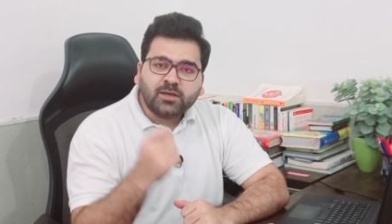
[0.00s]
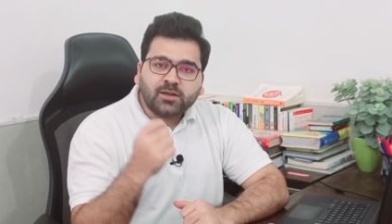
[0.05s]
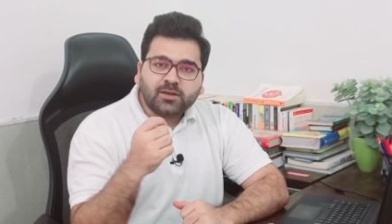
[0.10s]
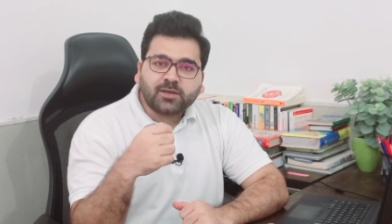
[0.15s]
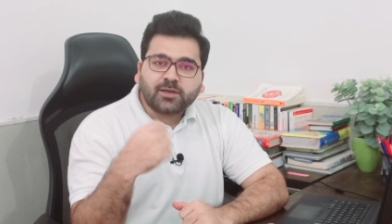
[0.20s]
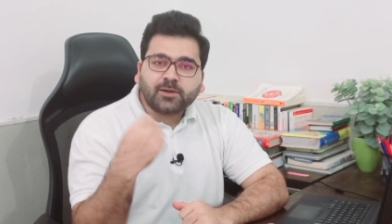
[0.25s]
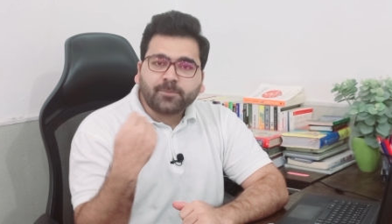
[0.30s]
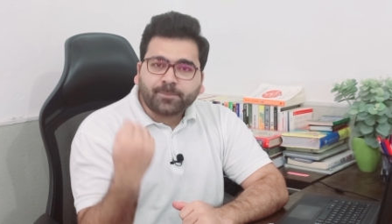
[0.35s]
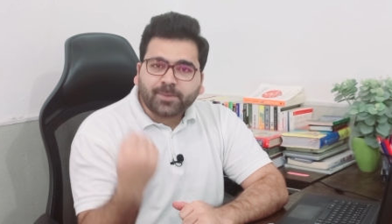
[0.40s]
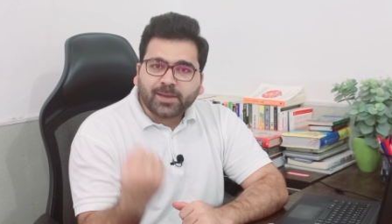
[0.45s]

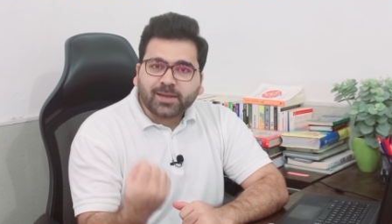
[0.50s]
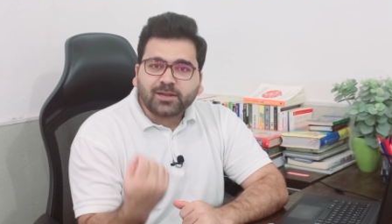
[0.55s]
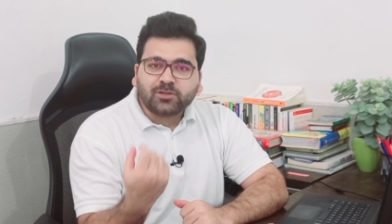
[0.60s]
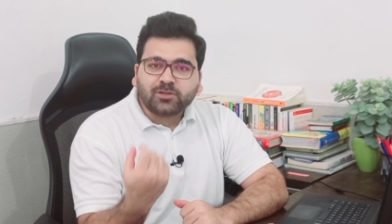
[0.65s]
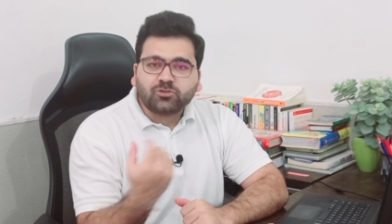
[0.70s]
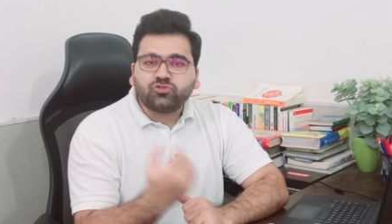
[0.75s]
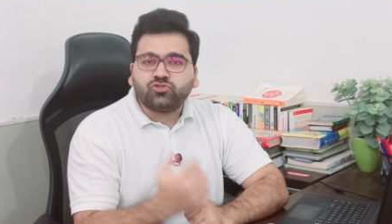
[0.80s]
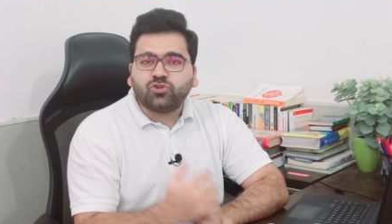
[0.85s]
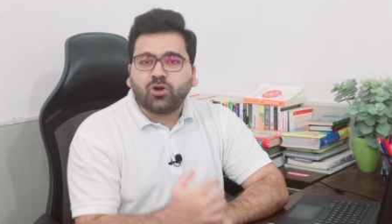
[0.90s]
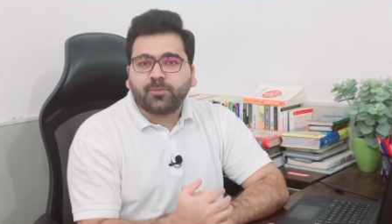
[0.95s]
लेकिन पहले
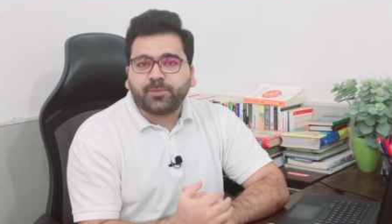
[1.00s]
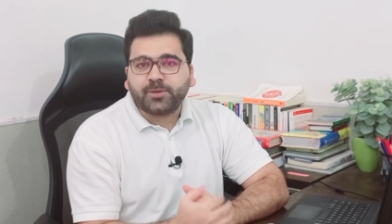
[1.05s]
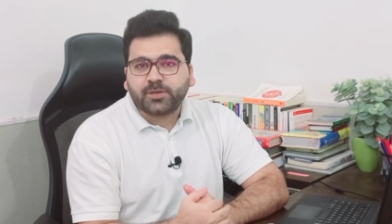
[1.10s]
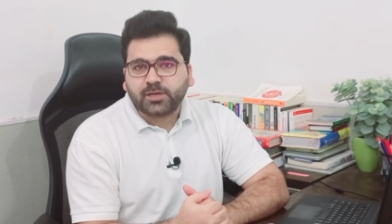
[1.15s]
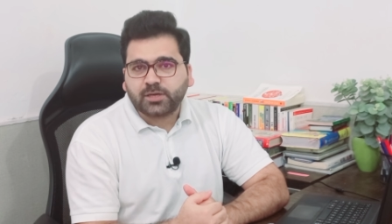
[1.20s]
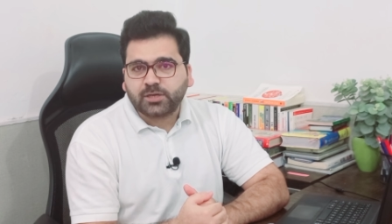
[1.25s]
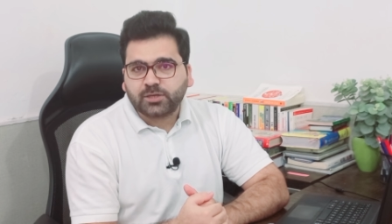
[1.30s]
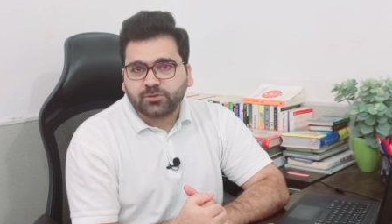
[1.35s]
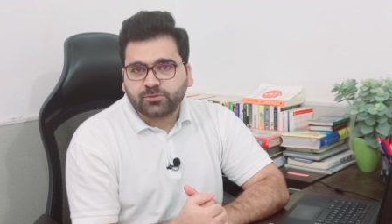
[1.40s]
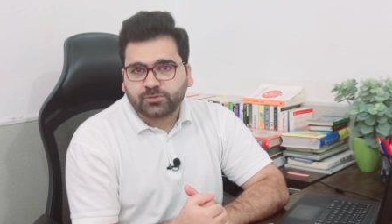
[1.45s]
तो जॉब ही
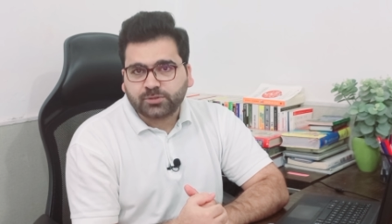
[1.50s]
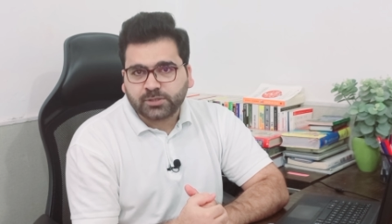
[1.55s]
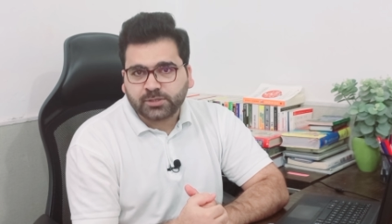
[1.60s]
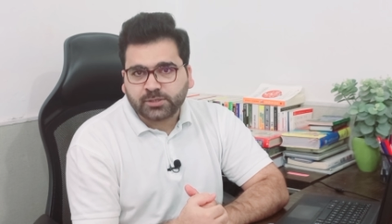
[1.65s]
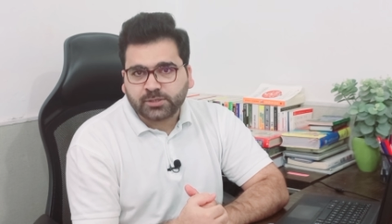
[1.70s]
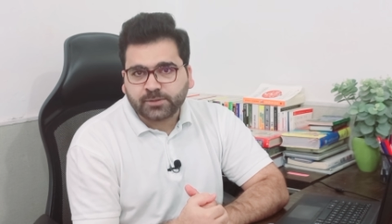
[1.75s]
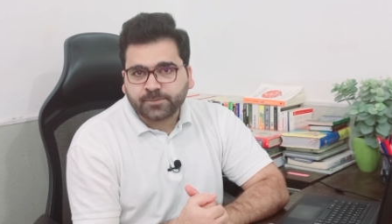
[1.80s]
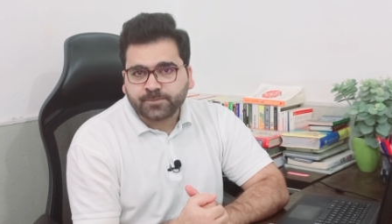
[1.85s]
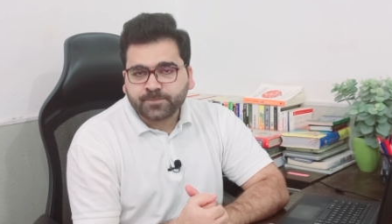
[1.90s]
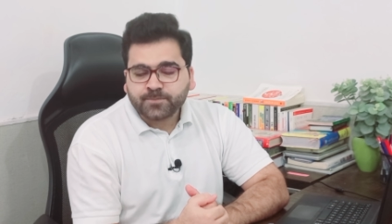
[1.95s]
करनी होती है
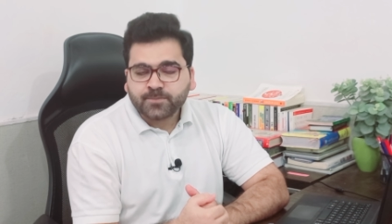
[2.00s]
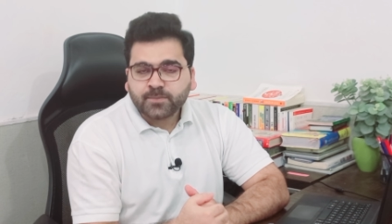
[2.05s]
ना